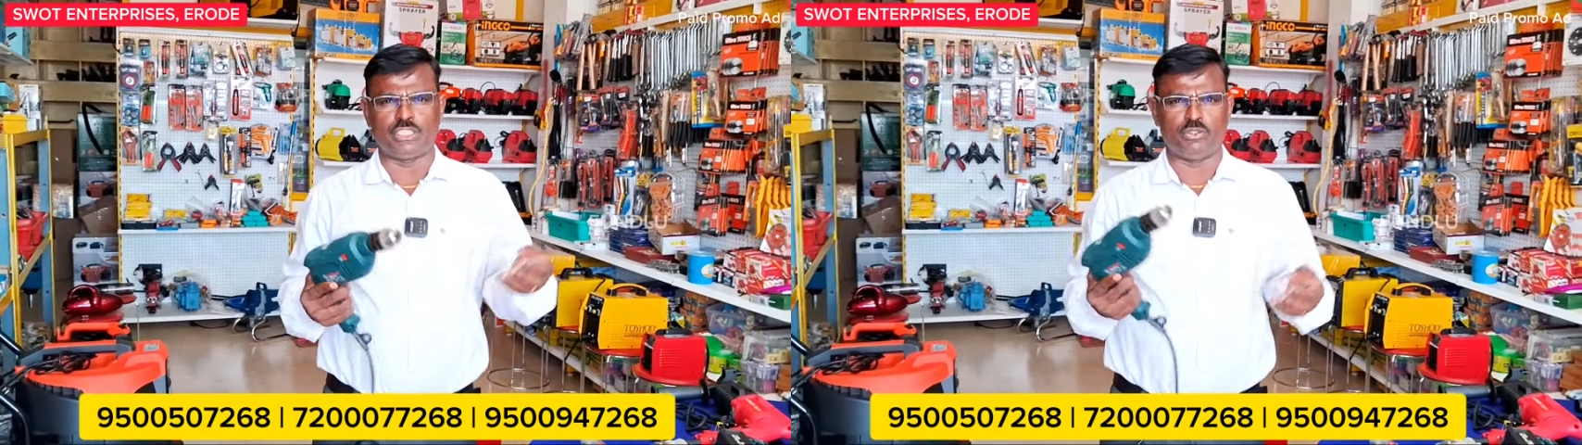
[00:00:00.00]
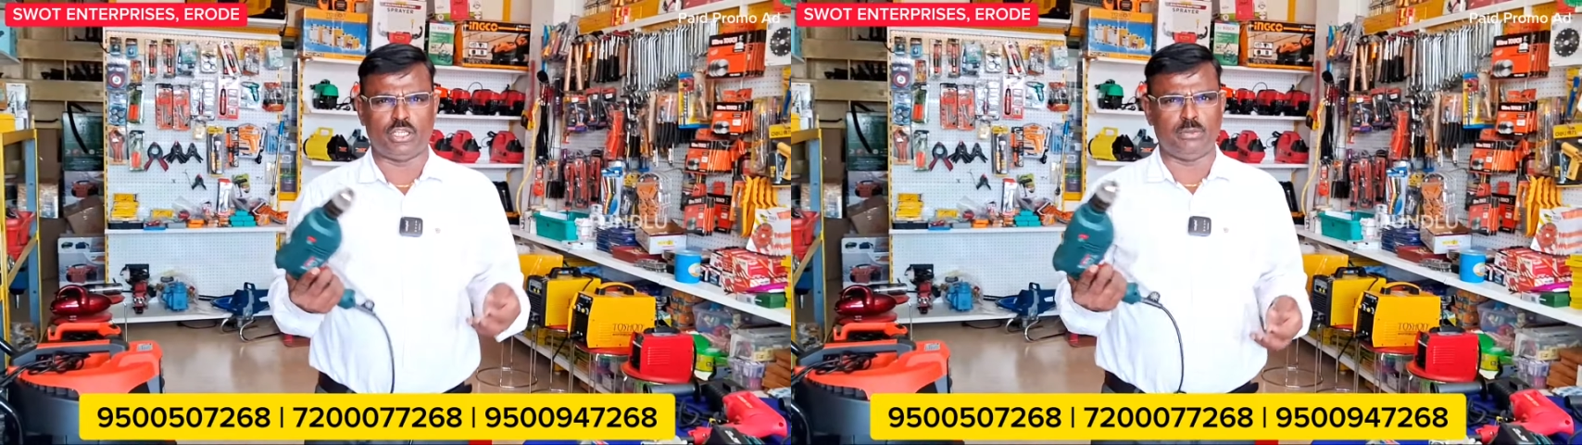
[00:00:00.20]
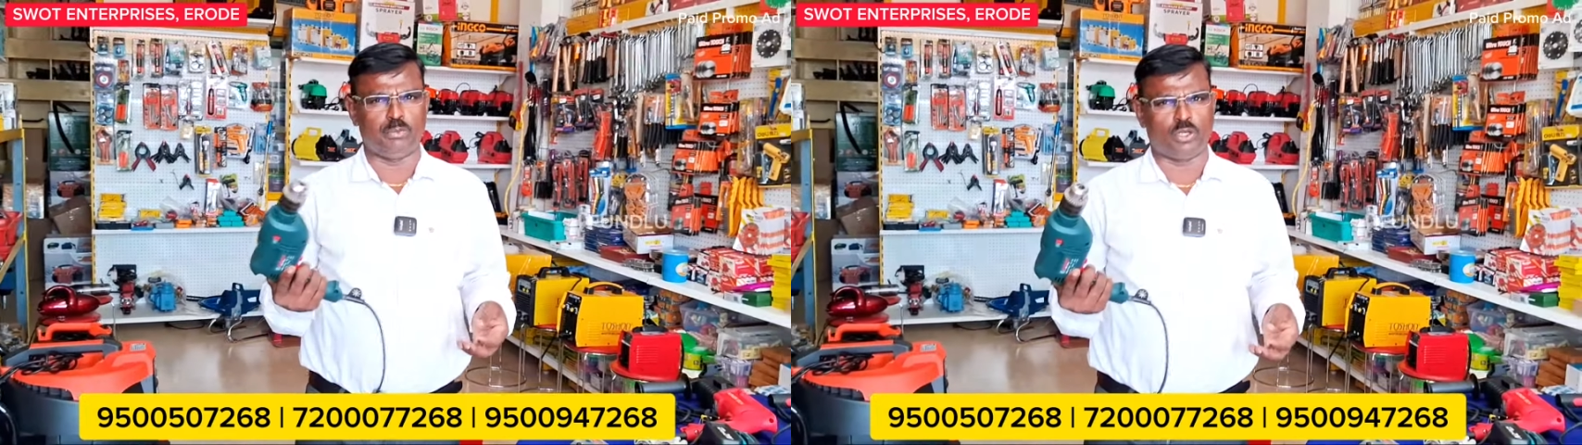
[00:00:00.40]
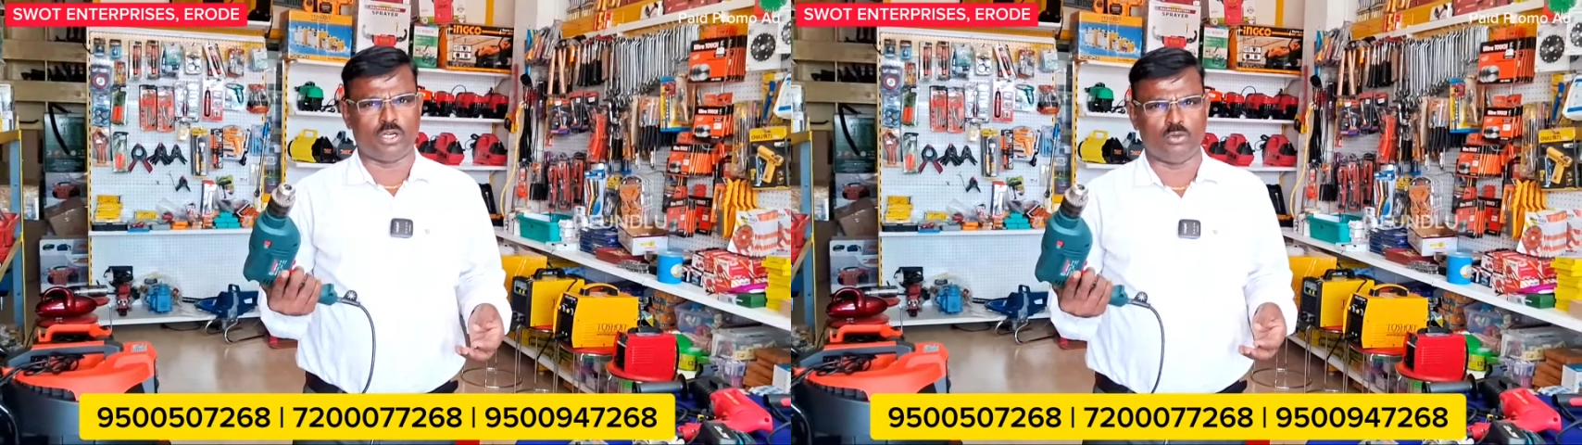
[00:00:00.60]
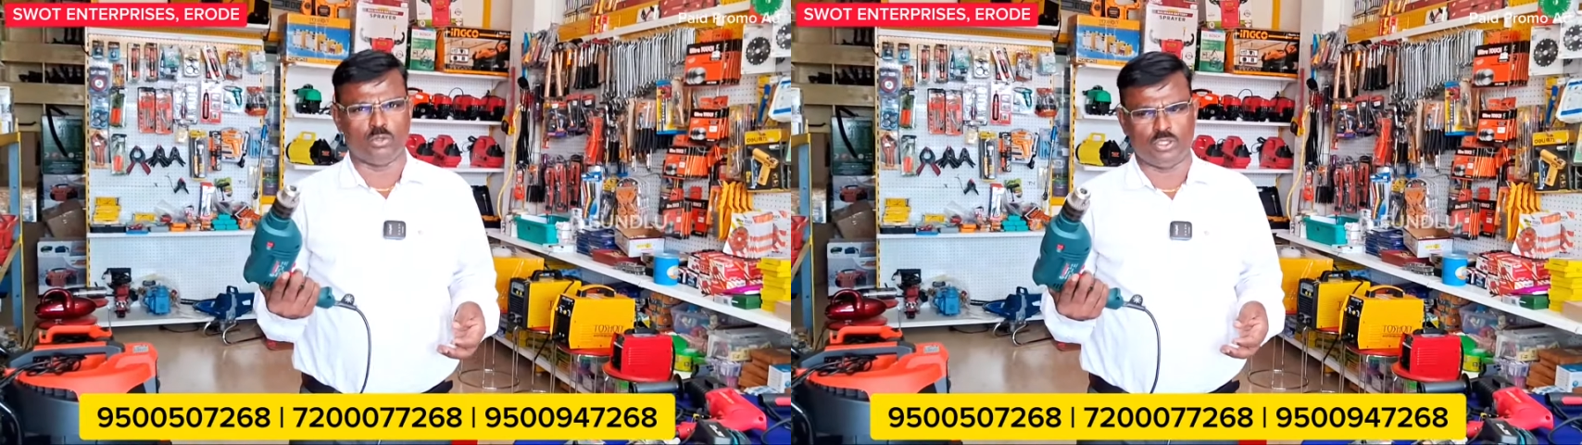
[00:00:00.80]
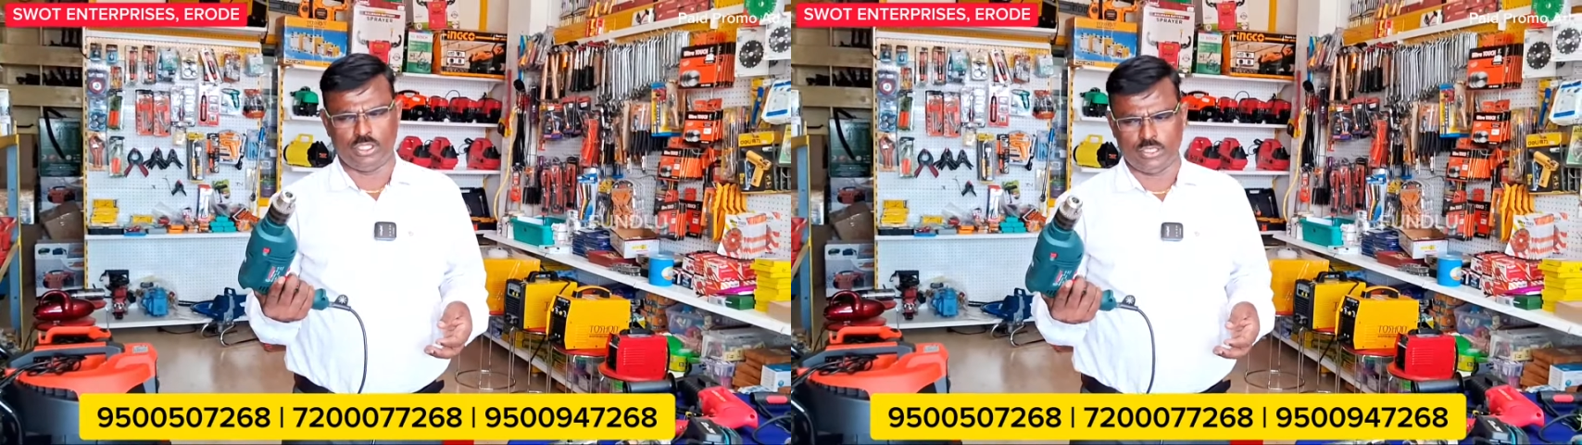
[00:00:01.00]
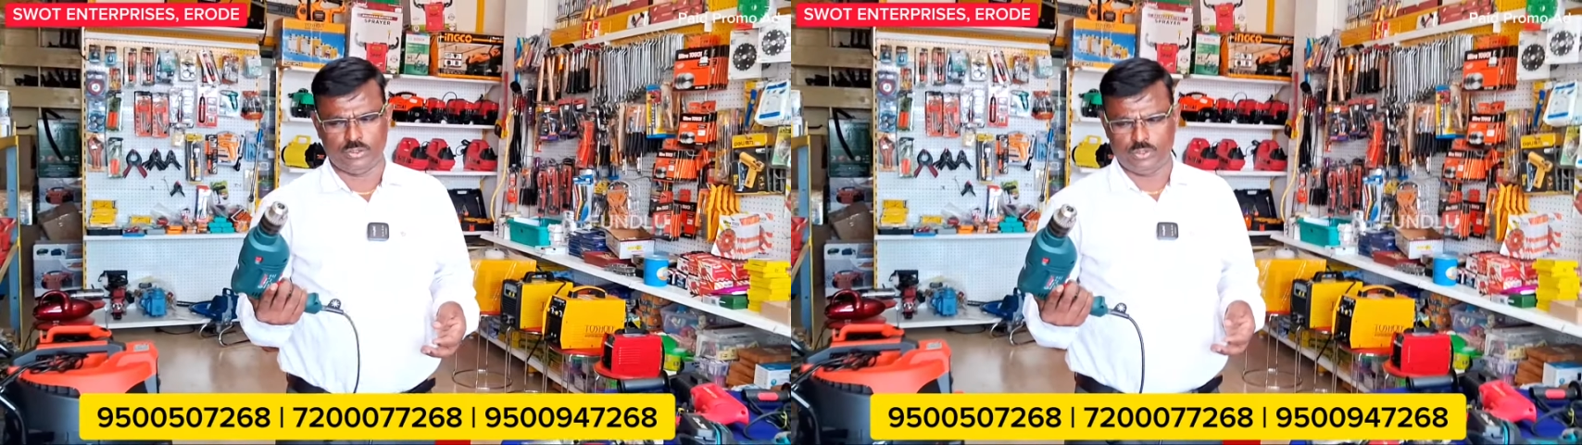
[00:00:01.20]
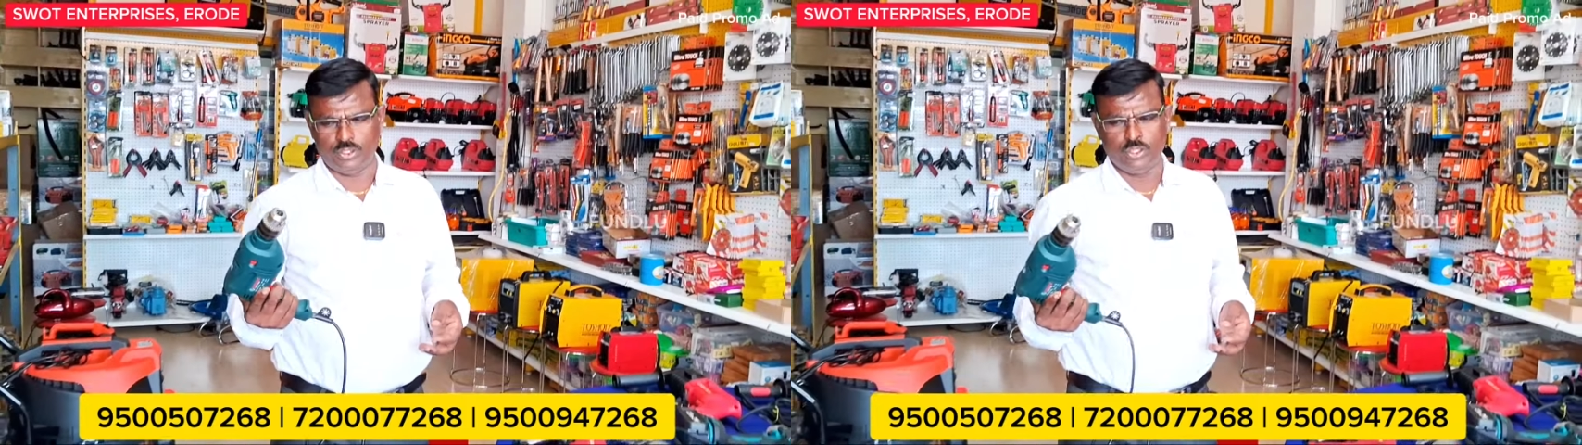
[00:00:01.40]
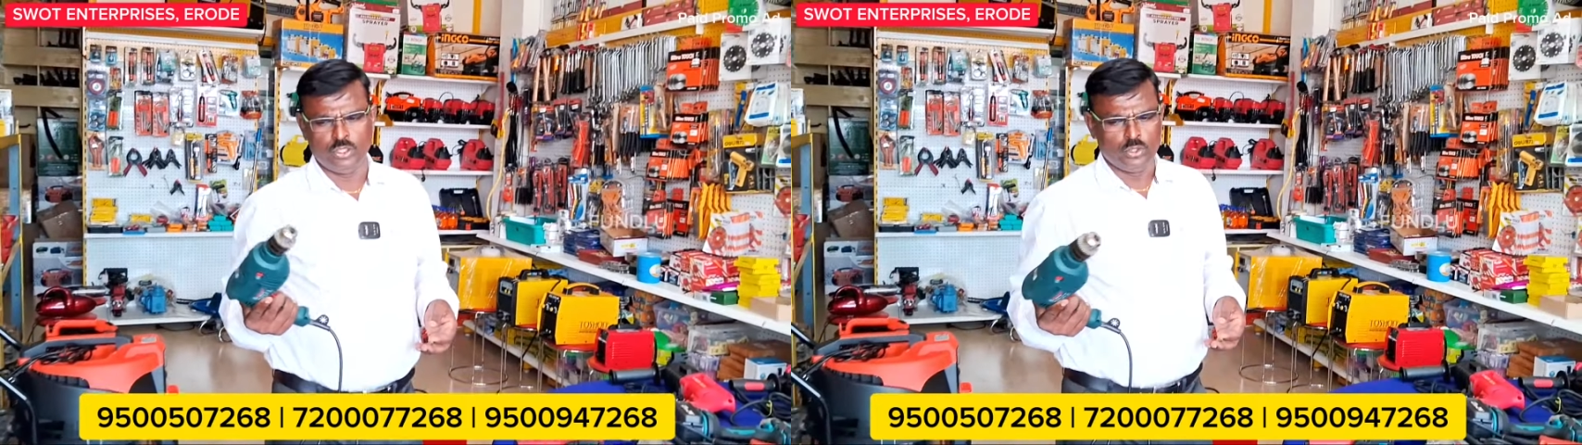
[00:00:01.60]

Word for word: செக் வரைக்கும் போடுற அளவுக்கு வந்து இருக்குது